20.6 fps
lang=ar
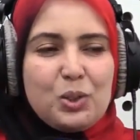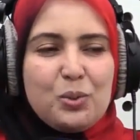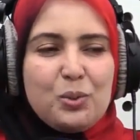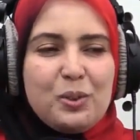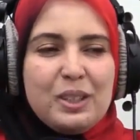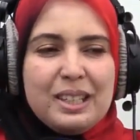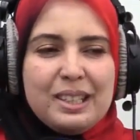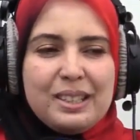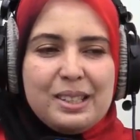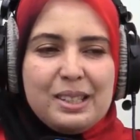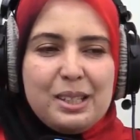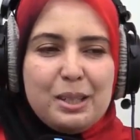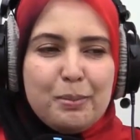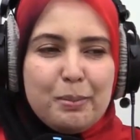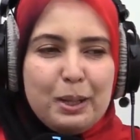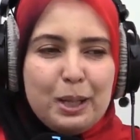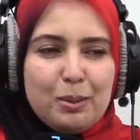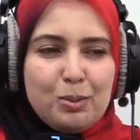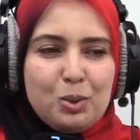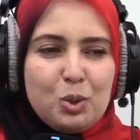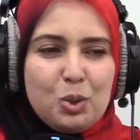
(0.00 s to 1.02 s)
تشوفي
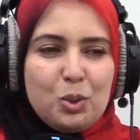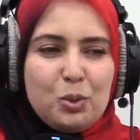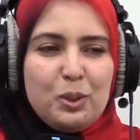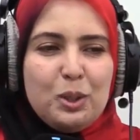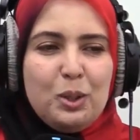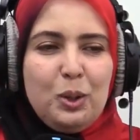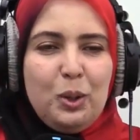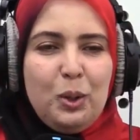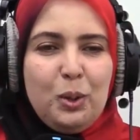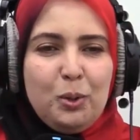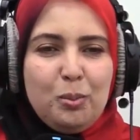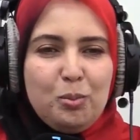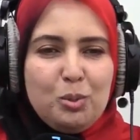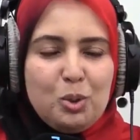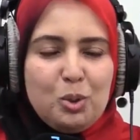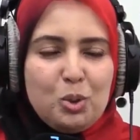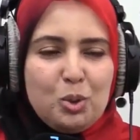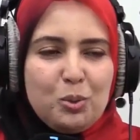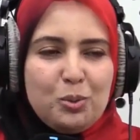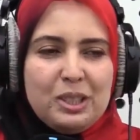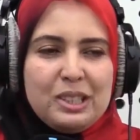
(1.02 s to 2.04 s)
الاهتمام وتشوفي الحب
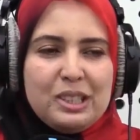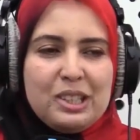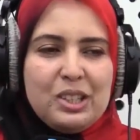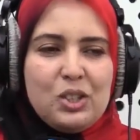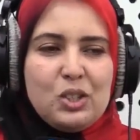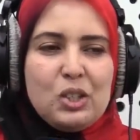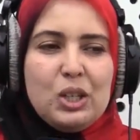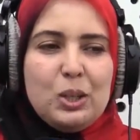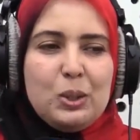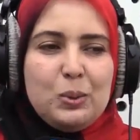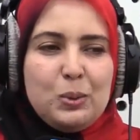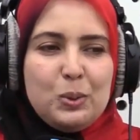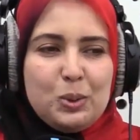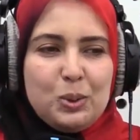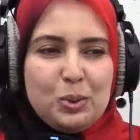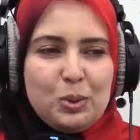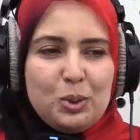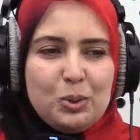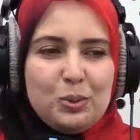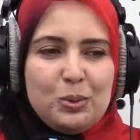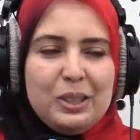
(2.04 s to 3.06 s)
وتشوفي التجاوز
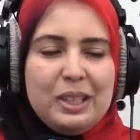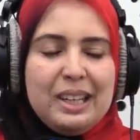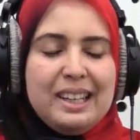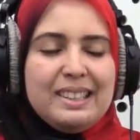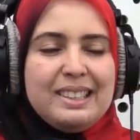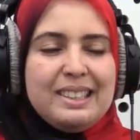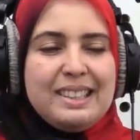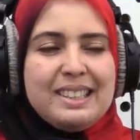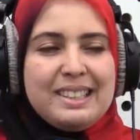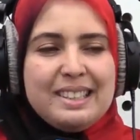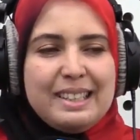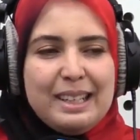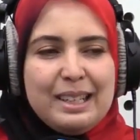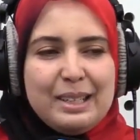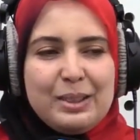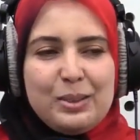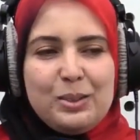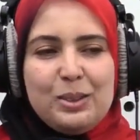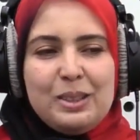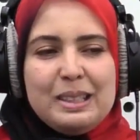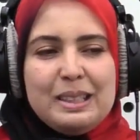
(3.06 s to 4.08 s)
وتشوفي عاد يعني ديك الساعة
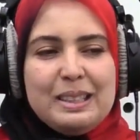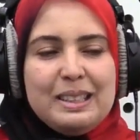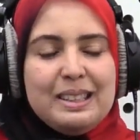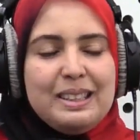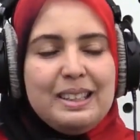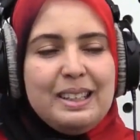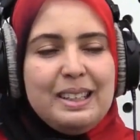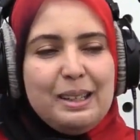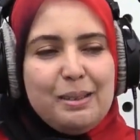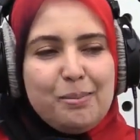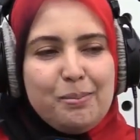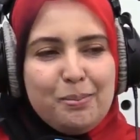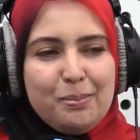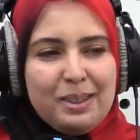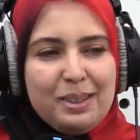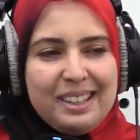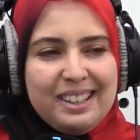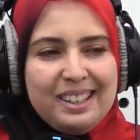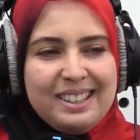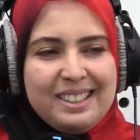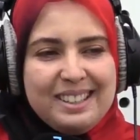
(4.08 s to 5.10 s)
تقولي الله يعمرها
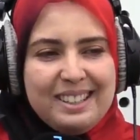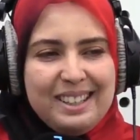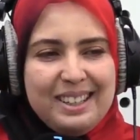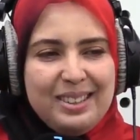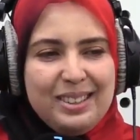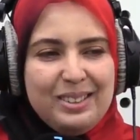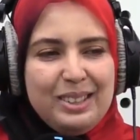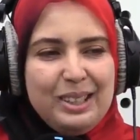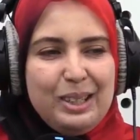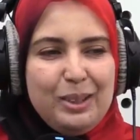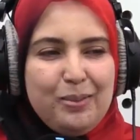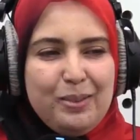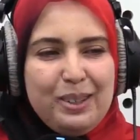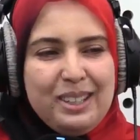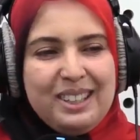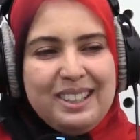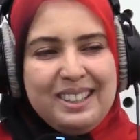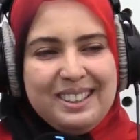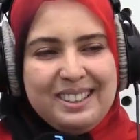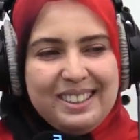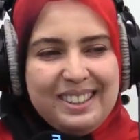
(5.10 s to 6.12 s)
عمرها سلعة والله عمرها
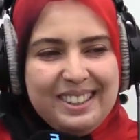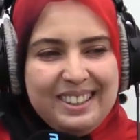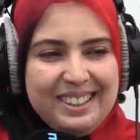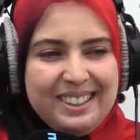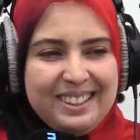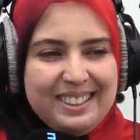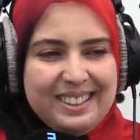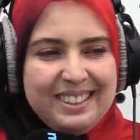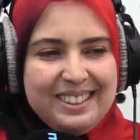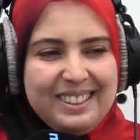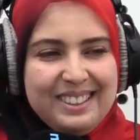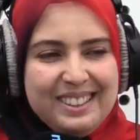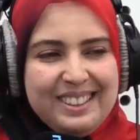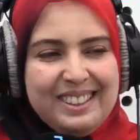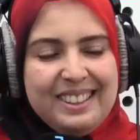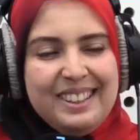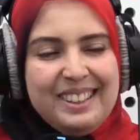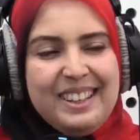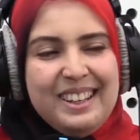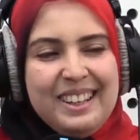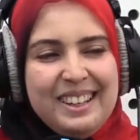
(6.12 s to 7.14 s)
دار
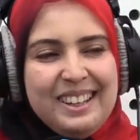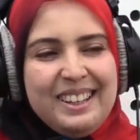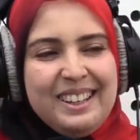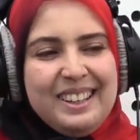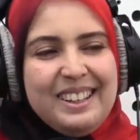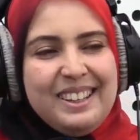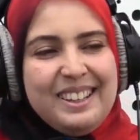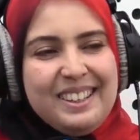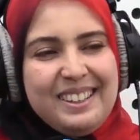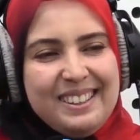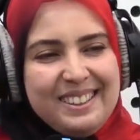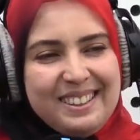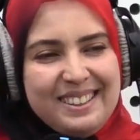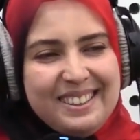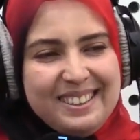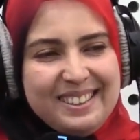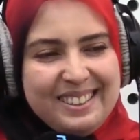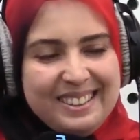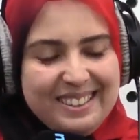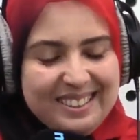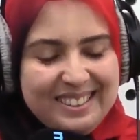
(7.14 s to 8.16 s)
صراحة كاع الناس
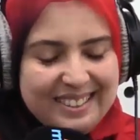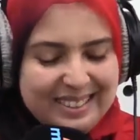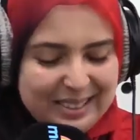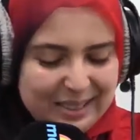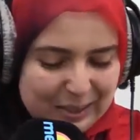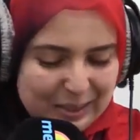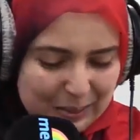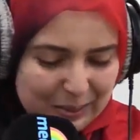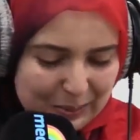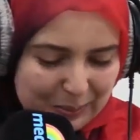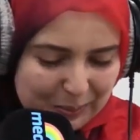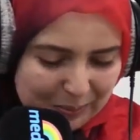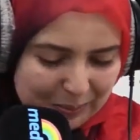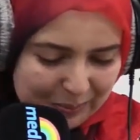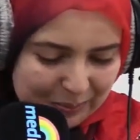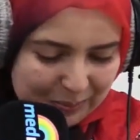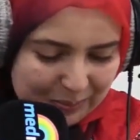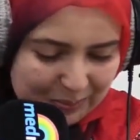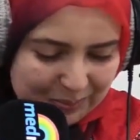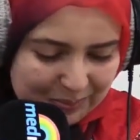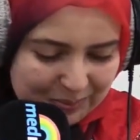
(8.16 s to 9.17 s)
اللي قرابين
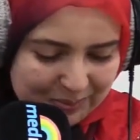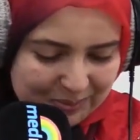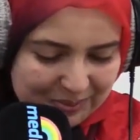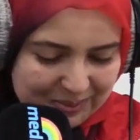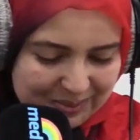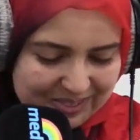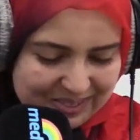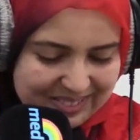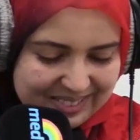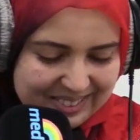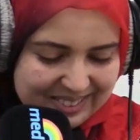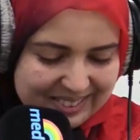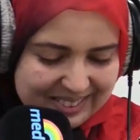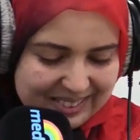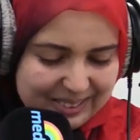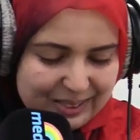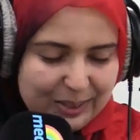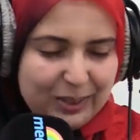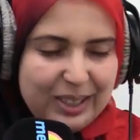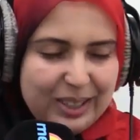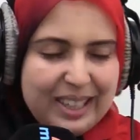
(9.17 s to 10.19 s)
كيشكروه بزاف
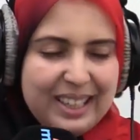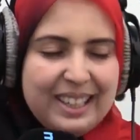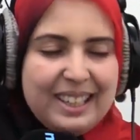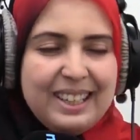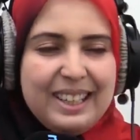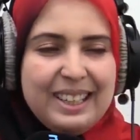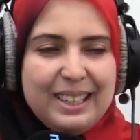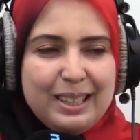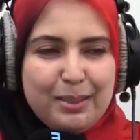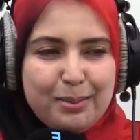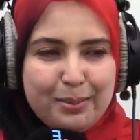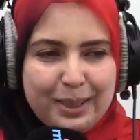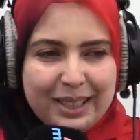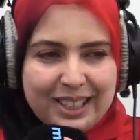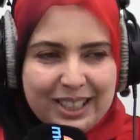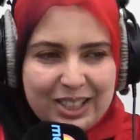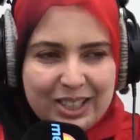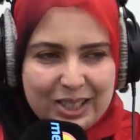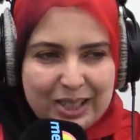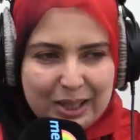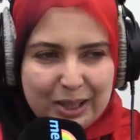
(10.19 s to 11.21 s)
واخا حنا ما
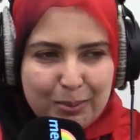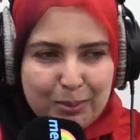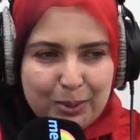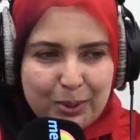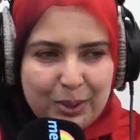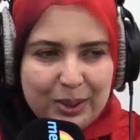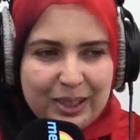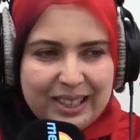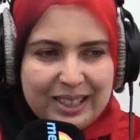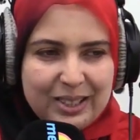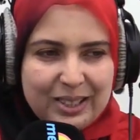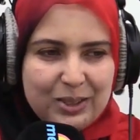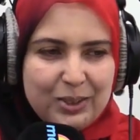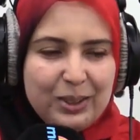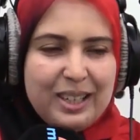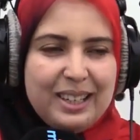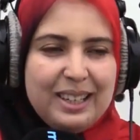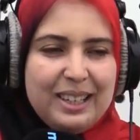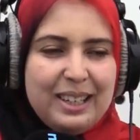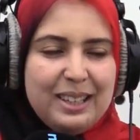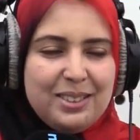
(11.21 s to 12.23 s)
بغيناش نعيبوه لك
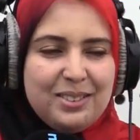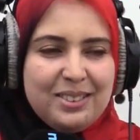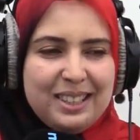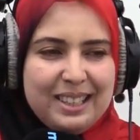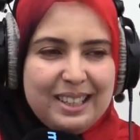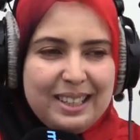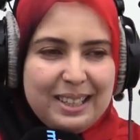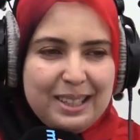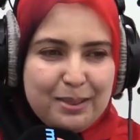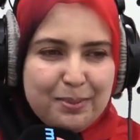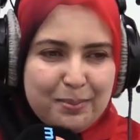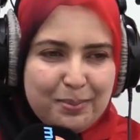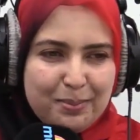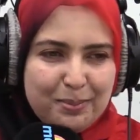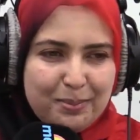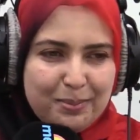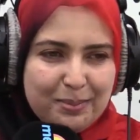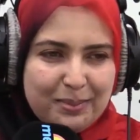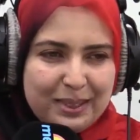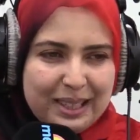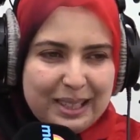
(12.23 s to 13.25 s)
جوهر عرفناك
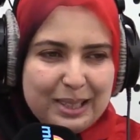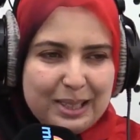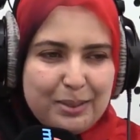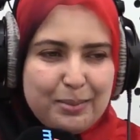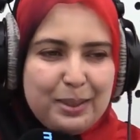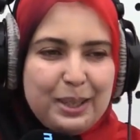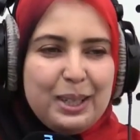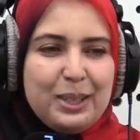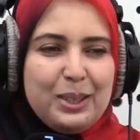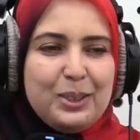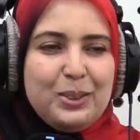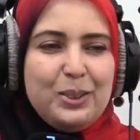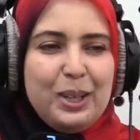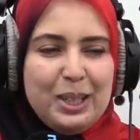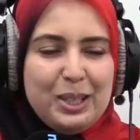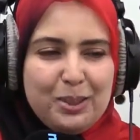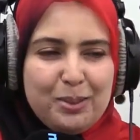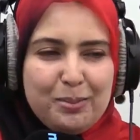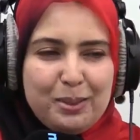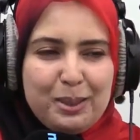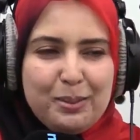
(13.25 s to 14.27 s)
كتبغيه
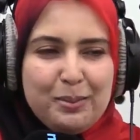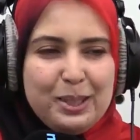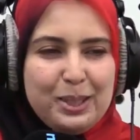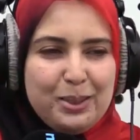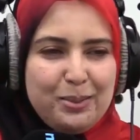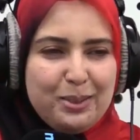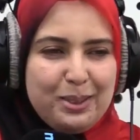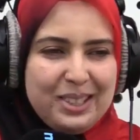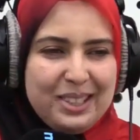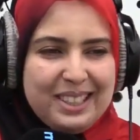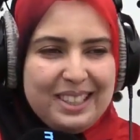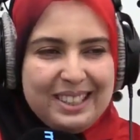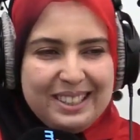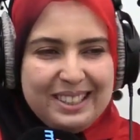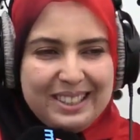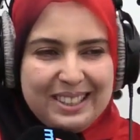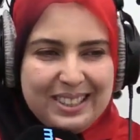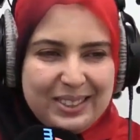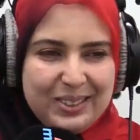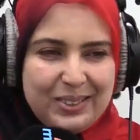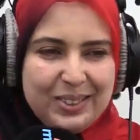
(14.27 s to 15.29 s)
وعاجبك ما عجبكش هاد
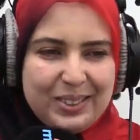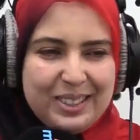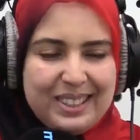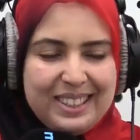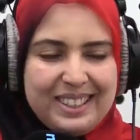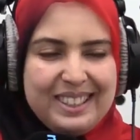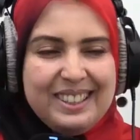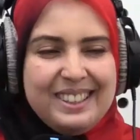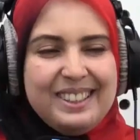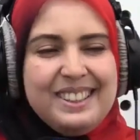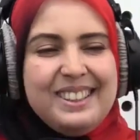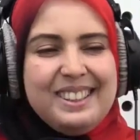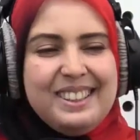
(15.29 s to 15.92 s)
الهضرة اللي قلت لك